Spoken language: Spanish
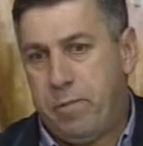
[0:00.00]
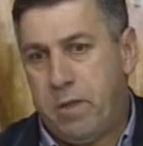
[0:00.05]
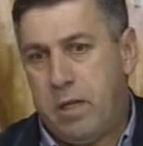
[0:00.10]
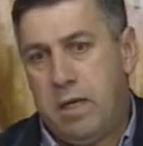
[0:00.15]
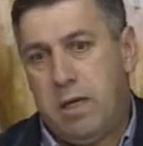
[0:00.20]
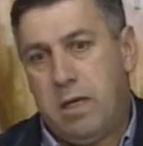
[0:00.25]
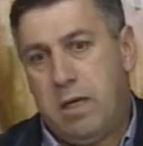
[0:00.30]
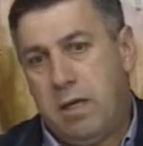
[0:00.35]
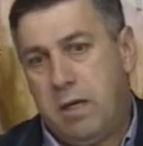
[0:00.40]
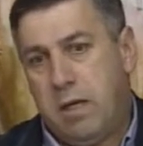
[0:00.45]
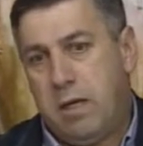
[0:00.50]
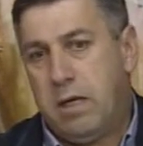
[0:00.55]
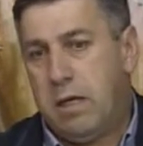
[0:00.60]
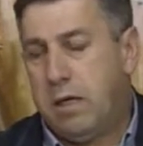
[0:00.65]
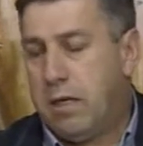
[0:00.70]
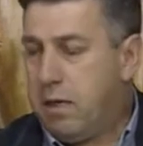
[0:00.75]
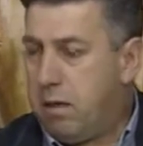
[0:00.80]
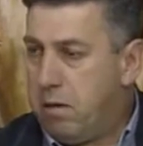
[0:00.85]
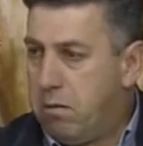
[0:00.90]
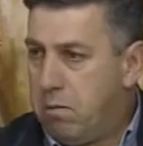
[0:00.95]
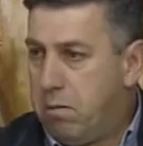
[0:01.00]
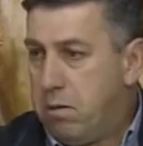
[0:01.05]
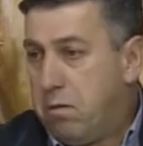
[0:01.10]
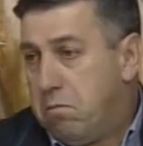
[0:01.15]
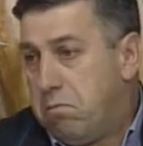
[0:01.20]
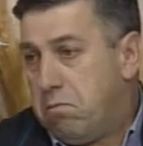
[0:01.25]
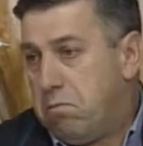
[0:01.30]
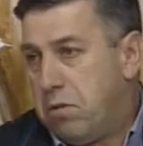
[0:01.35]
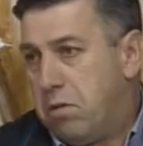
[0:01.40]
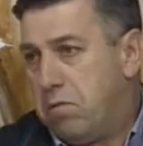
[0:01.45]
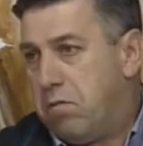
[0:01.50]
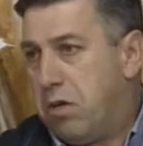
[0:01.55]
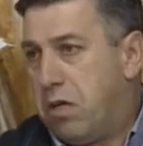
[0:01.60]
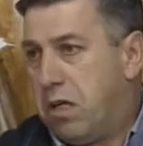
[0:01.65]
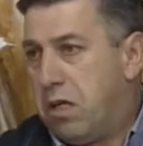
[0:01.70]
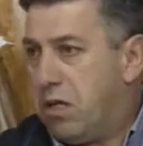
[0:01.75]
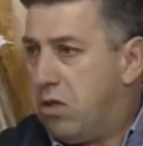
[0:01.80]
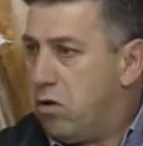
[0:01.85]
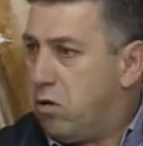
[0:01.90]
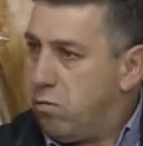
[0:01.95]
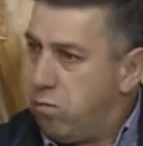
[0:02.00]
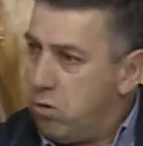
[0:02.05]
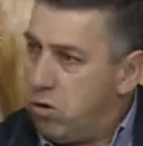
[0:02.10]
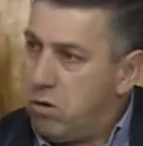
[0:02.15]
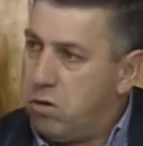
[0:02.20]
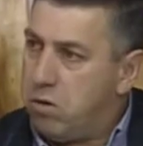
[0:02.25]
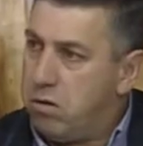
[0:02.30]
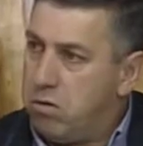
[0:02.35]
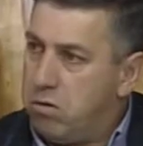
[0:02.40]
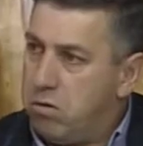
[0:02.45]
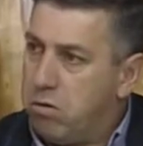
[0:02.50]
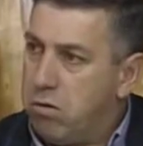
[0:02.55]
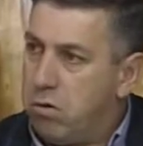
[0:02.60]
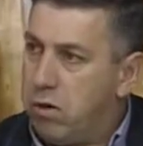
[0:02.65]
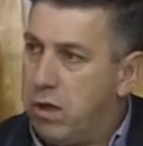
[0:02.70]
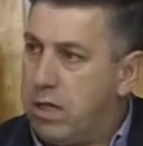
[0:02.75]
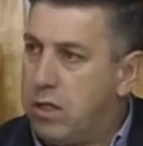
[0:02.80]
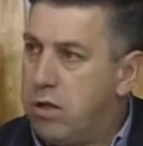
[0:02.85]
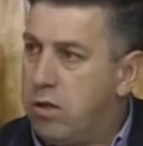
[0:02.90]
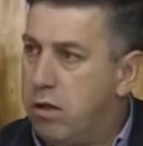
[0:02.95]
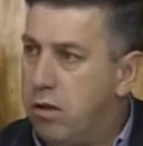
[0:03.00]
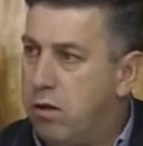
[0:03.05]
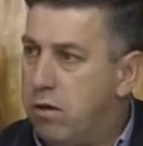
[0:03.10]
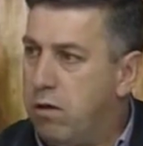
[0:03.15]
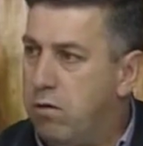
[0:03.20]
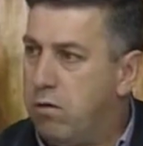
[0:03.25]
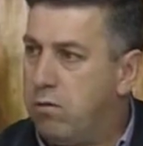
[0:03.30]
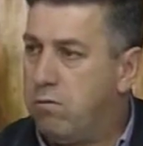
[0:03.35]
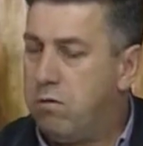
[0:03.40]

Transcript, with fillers: Y, bueno, y fuera de eso, pues yo creo que la situación